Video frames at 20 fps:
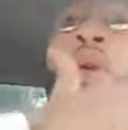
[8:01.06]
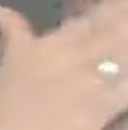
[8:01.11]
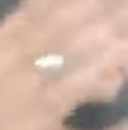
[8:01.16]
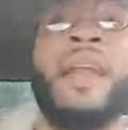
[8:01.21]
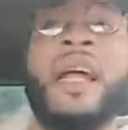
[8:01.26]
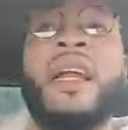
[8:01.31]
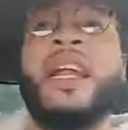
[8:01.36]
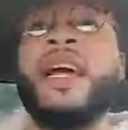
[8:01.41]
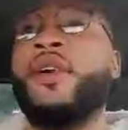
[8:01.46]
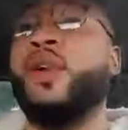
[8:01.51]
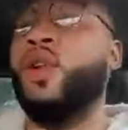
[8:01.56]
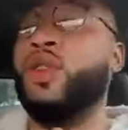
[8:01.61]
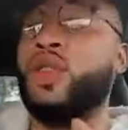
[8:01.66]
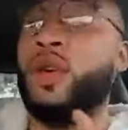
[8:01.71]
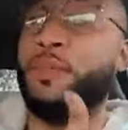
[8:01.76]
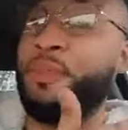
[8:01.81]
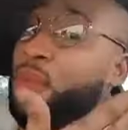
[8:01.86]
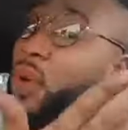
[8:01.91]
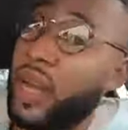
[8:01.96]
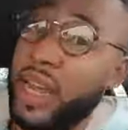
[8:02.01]
maintenant les comptes
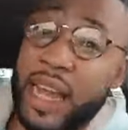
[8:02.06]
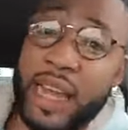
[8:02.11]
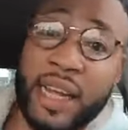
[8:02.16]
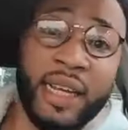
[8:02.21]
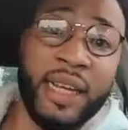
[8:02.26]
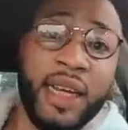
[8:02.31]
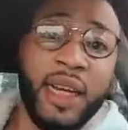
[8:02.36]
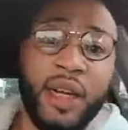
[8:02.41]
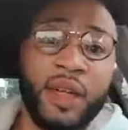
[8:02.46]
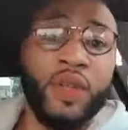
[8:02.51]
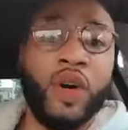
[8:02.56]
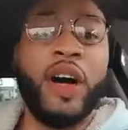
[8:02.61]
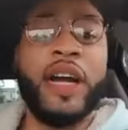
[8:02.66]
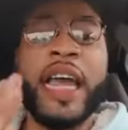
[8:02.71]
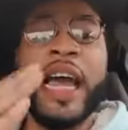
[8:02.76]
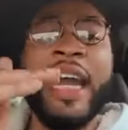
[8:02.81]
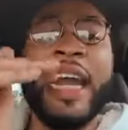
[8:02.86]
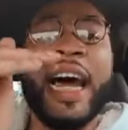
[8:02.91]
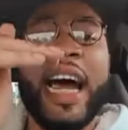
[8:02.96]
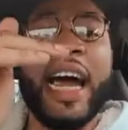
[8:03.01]
pour rien. Donc
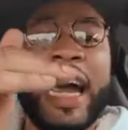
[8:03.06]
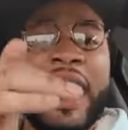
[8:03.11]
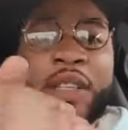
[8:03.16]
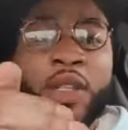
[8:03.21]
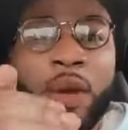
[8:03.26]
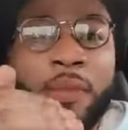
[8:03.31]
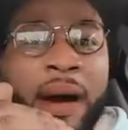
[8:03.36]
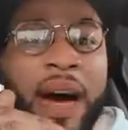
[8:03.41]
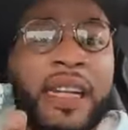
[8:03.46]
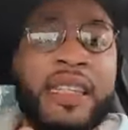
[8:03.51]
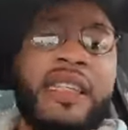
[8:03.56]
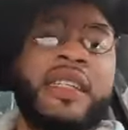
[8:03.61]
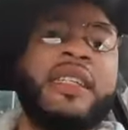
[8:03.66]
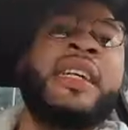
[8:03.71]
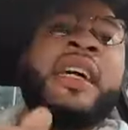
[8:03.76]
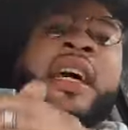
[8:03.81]
elle arrête de mentir.